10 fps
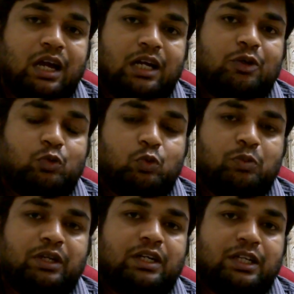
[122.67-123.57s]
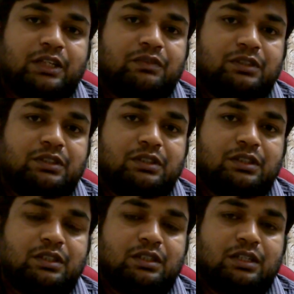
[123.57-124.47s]
ஆனால் உண்மையான அறிவு
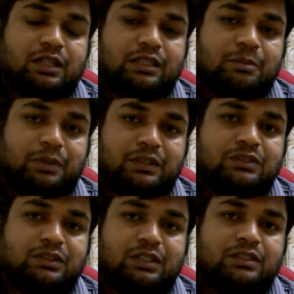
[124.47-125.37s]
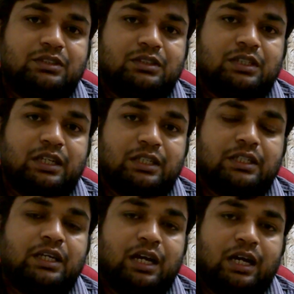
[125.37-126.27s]
அதை படித்து தெரிஞ்சு இல்லாட்டி
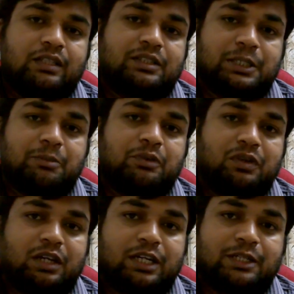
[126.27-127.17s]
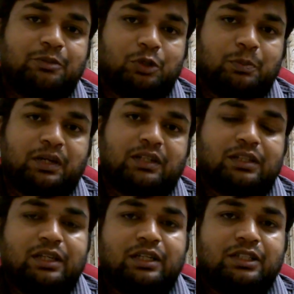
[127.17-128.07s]
அந்த சம்பவங்கள் நடக்கும்போது
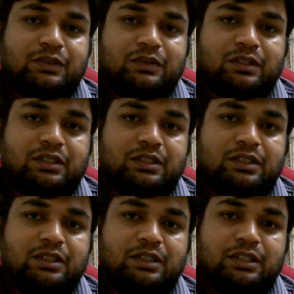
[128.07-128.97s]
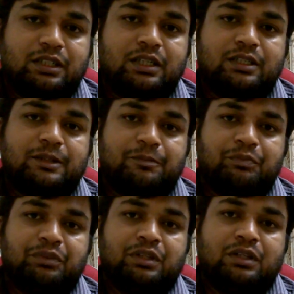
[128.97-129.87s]
பக்கத்துலேயே இருந்தவங்க இல்லை
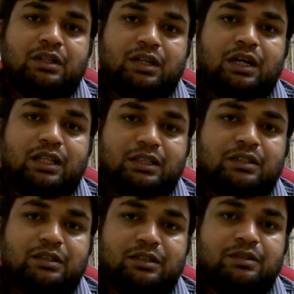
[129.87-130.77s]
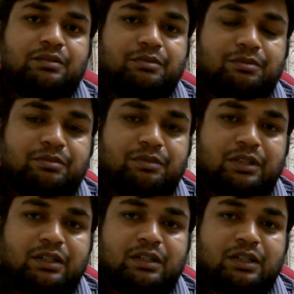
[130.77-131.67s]
அந்த
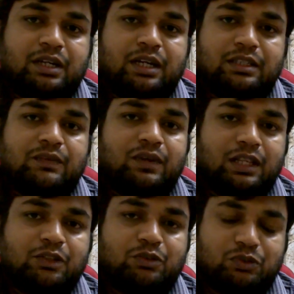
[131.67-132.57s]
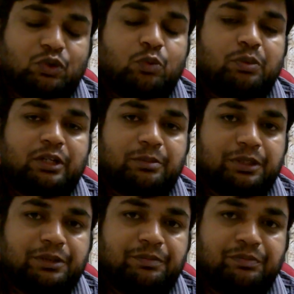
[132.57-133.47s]
காலத்தில் வாழ்ந்தவங்க வந்து ரொம்ப கம்மி